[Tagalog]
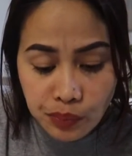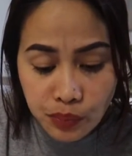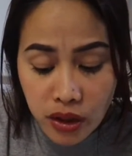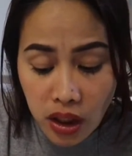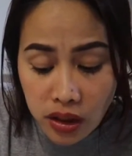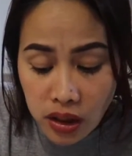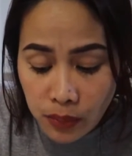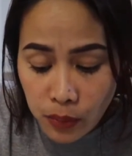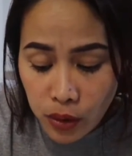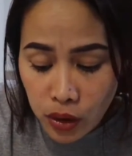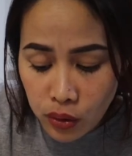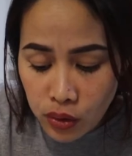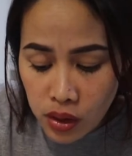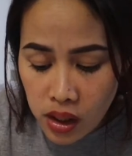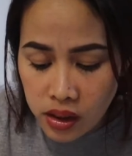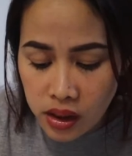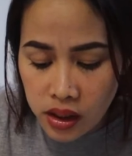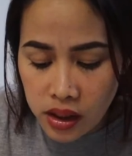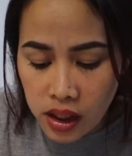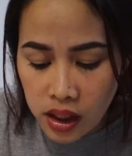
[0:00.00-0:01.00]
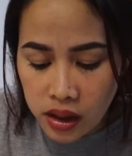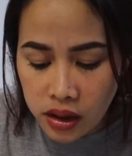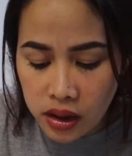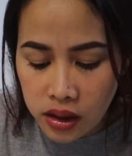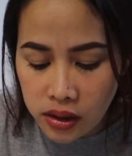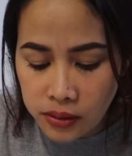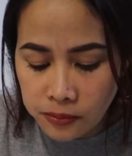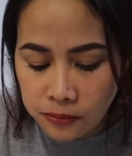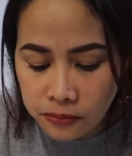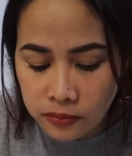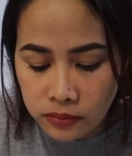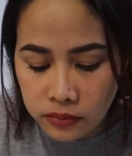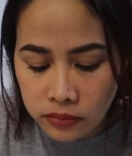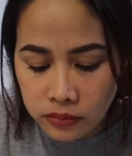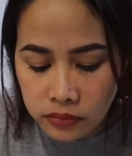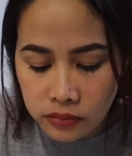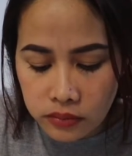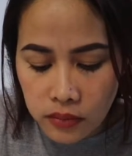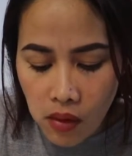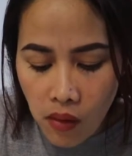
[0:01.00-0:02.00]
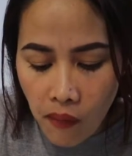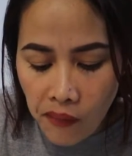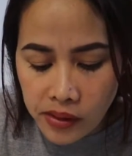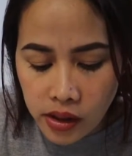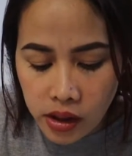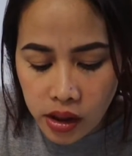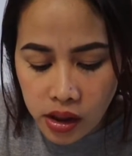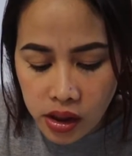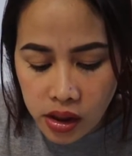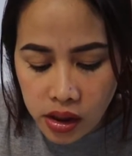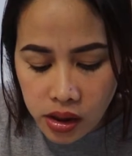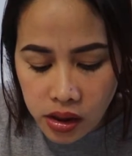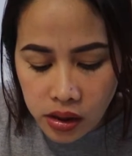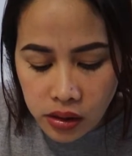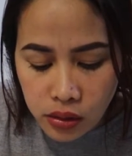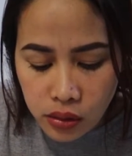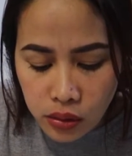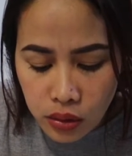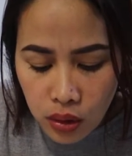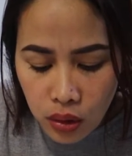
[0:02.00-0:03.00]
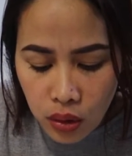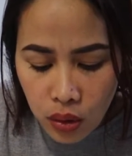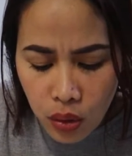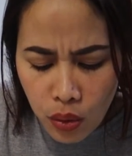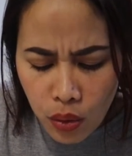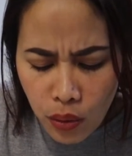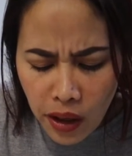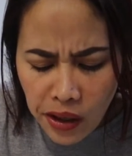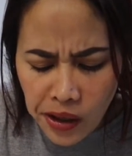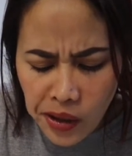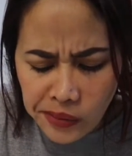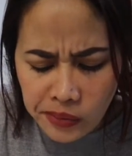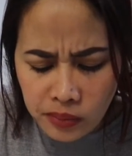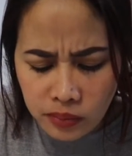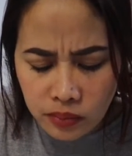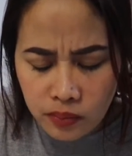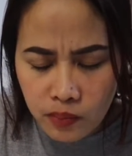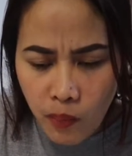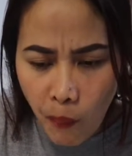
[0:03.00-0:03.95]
Kana may ako ang ganahan kanang easy to go kanang